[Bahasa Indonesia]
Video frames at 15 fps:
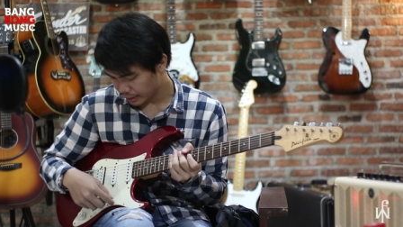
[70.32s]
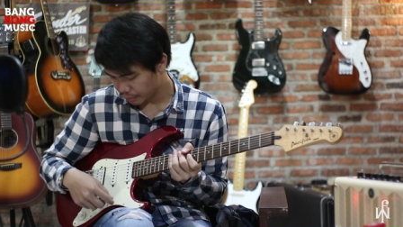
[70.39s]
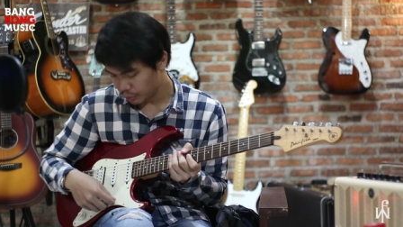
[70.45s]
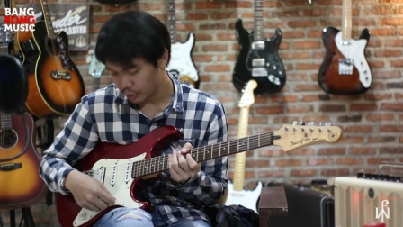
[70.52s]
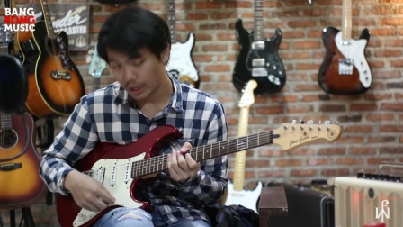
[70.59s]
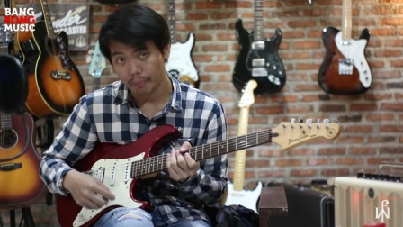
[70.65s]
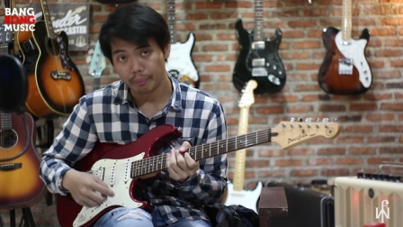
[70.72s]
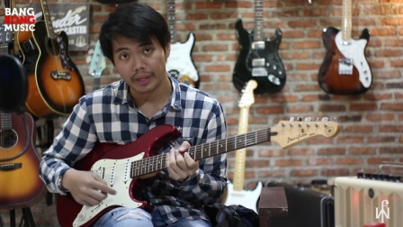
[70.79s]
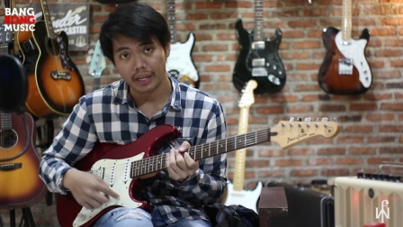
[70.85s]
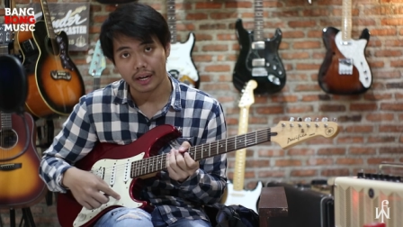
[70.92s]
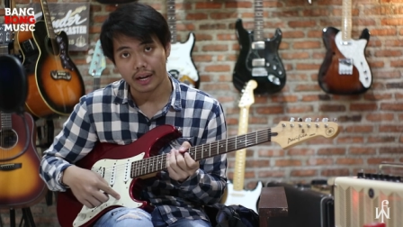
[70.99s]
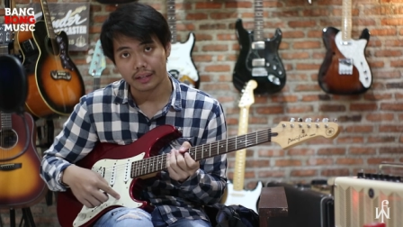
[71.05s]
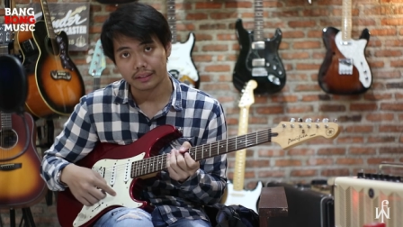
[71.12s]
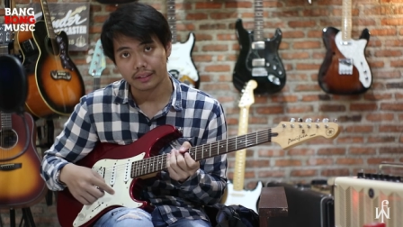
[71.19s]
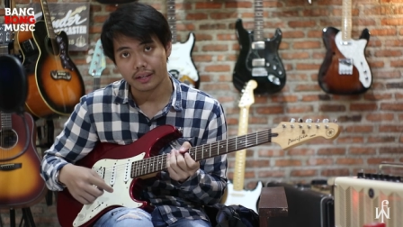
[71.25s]
nih buka
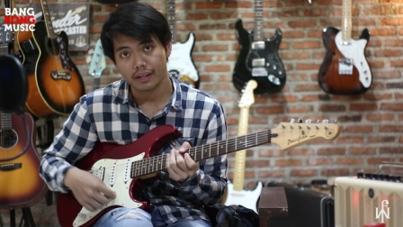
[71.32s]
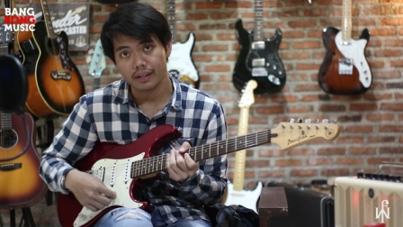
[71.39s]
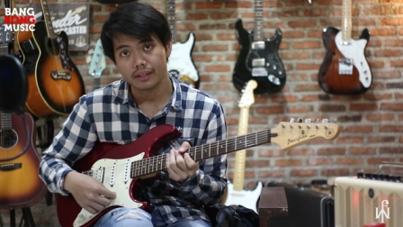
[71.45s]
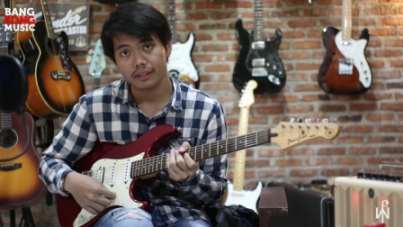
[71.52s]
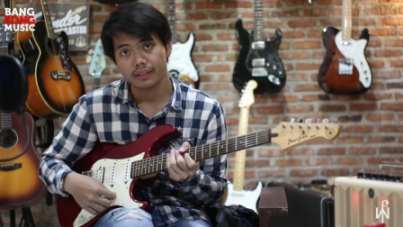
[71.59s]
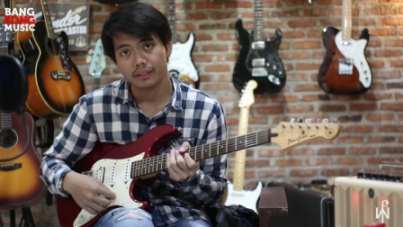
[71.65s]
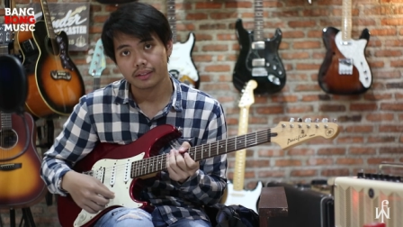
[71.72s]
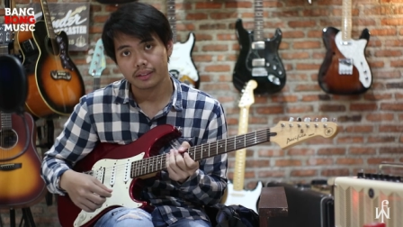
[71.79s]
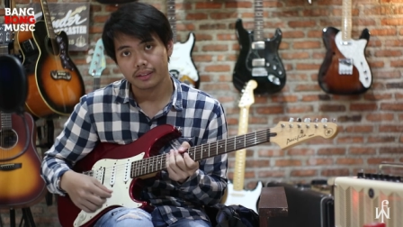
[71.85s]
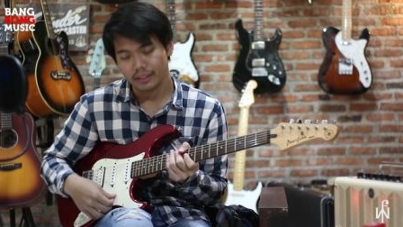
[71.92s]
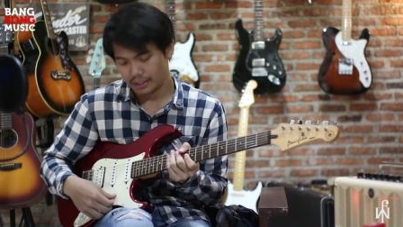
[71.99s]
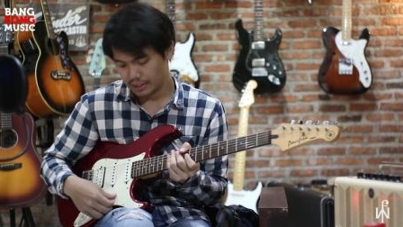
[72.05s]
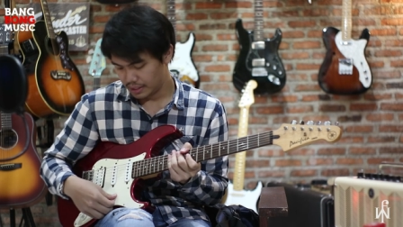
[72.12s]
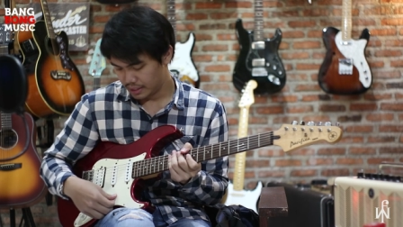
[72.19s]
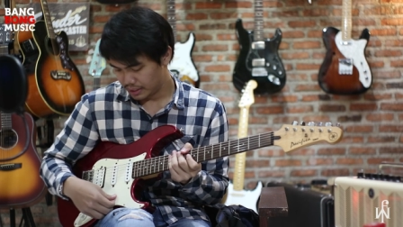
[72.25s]
pickguardnya,
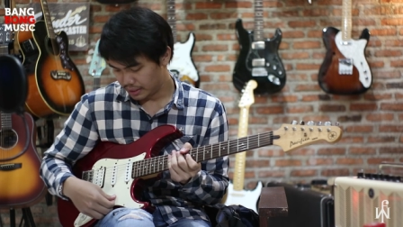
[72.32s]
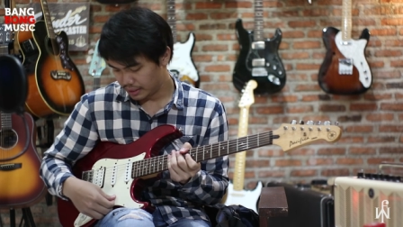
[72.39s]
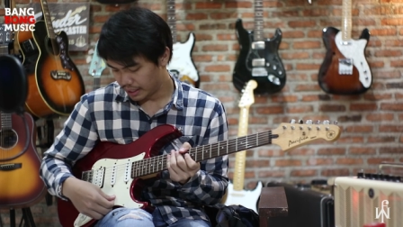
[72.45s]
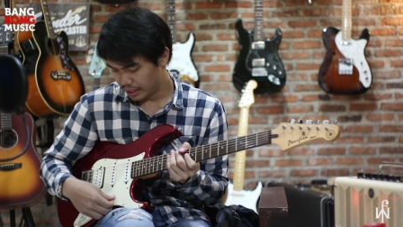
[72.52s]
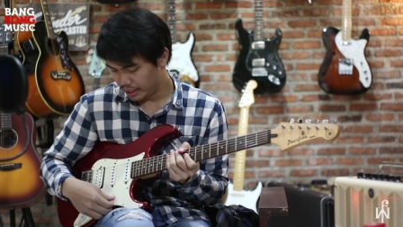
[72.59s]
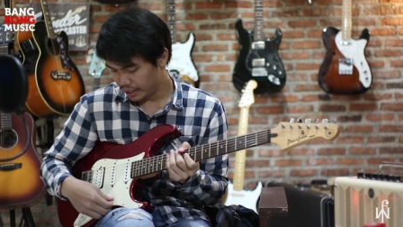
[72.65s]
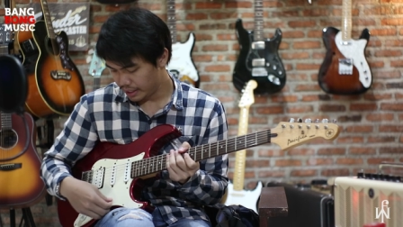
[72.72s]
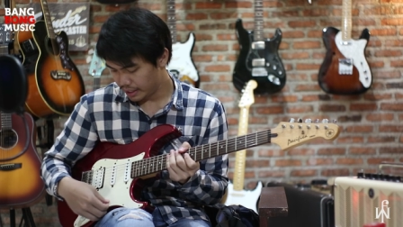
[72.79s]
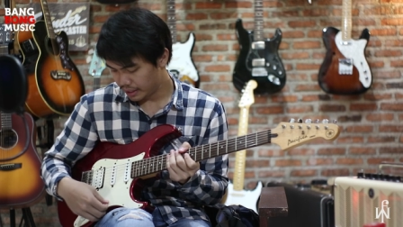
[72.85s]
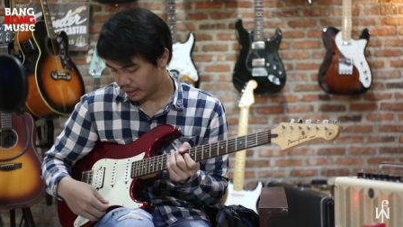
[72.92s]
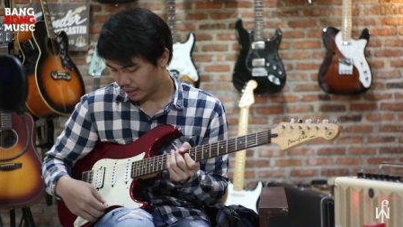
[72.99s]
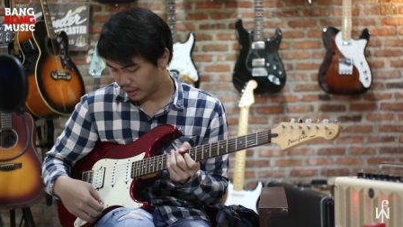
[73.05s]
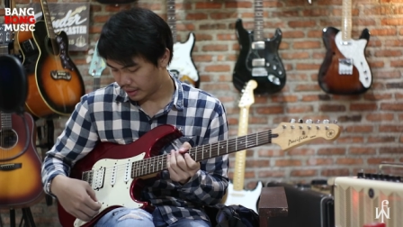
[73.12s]
jadi